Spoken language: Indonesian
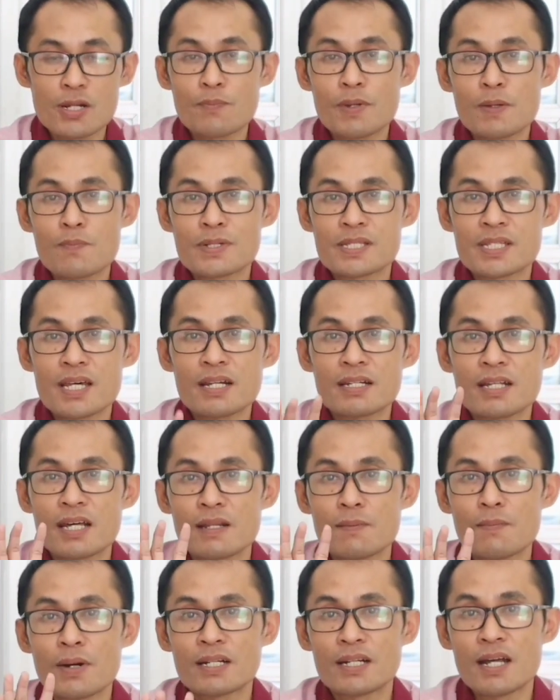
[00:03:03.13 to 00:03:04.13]
lebih besar
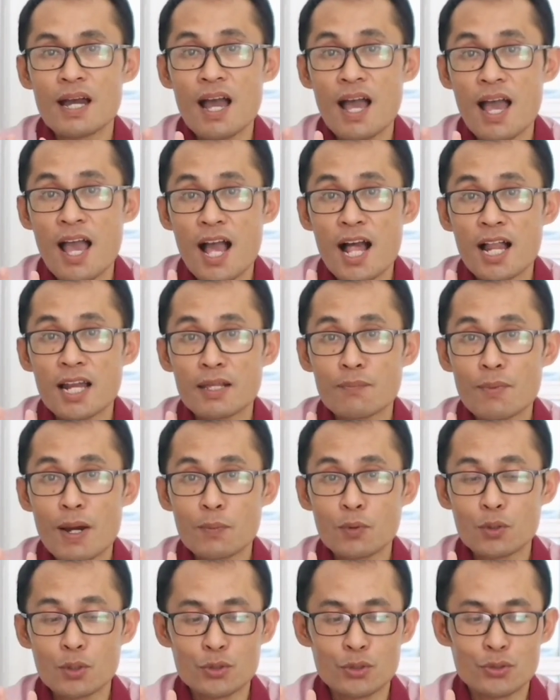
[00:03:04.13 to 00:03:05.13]
daripada
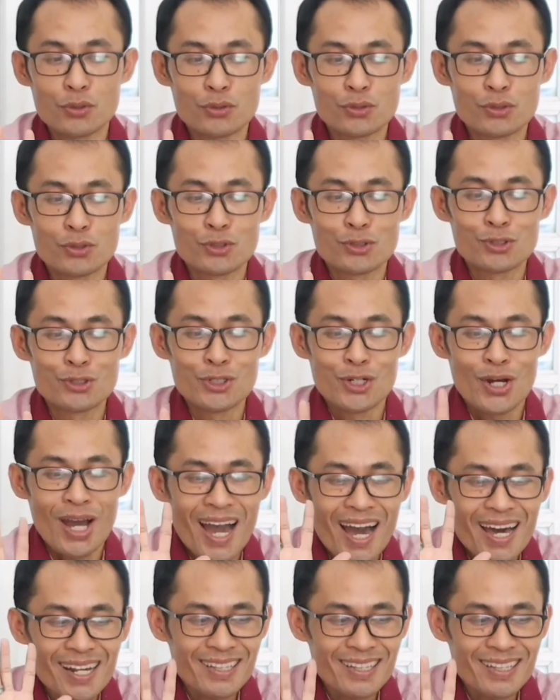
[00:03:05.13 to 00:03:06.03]
50.